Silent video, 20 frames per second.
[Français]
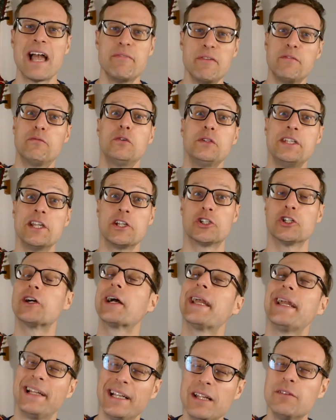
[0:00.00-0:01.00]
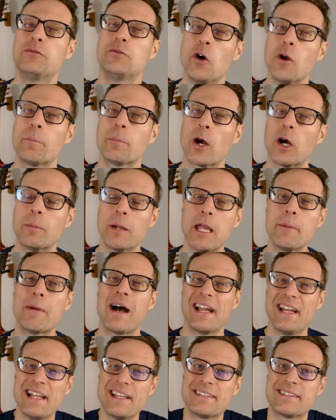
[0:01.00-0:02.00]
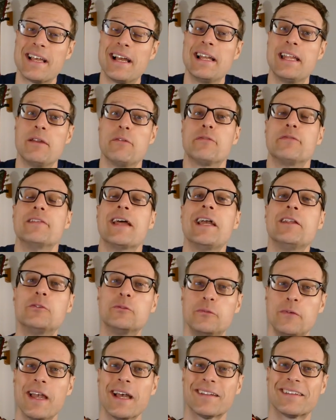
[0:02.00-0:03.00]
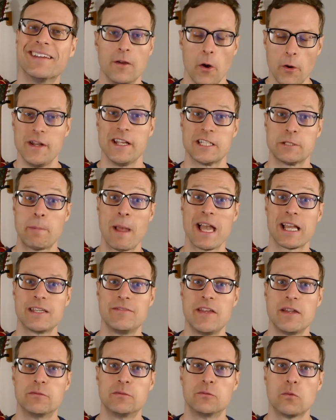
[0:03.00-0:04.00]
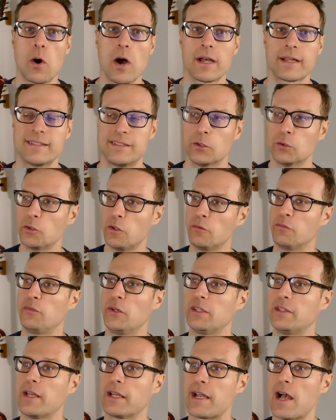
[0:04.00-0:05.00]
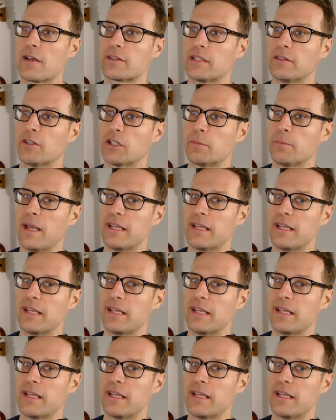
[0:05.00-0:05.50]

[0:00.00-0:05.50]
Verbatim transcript: Avez-vous déjà réglé, vous, un problème en laissant les fenêtres ouvertes? Un expert qui vient vous voir, qui dit, on a une fuite de gaz dans votre